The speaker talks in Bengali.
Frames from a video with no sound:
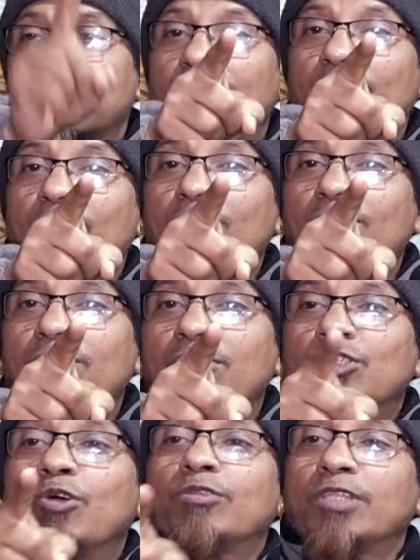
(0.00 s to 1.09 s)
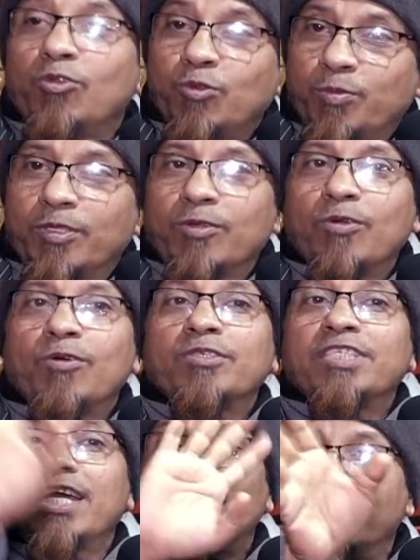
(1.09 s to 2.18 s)
থাকো সন্তান উৎপাদন করো
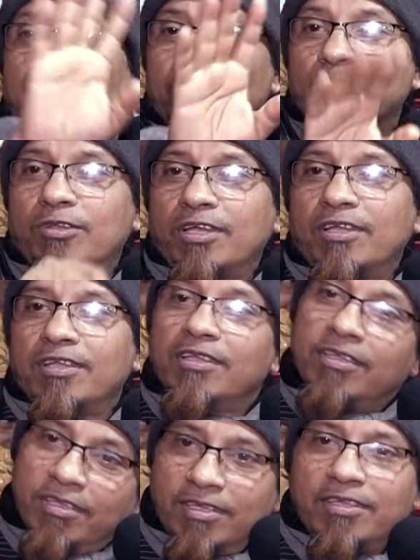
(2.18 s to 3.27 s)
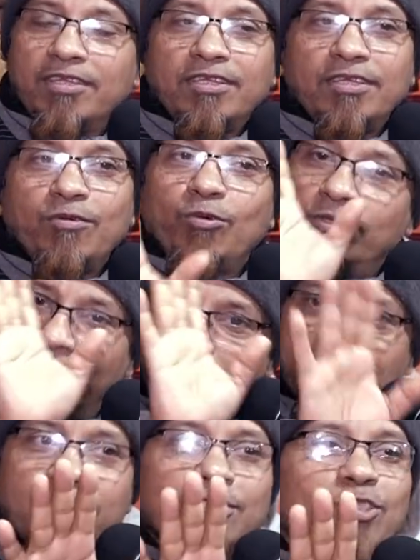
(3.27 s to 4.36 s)
চাকরি লাগতো না ওই তিন
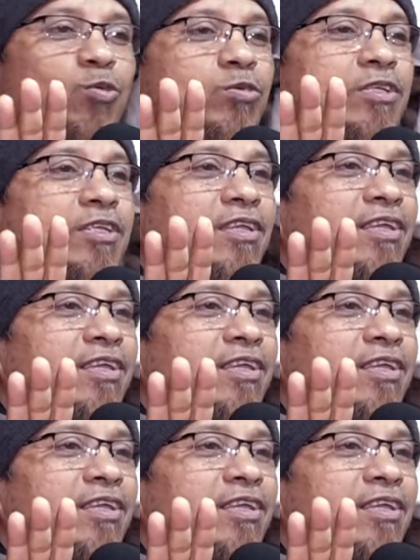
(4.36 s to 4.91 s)
দিন ছুটি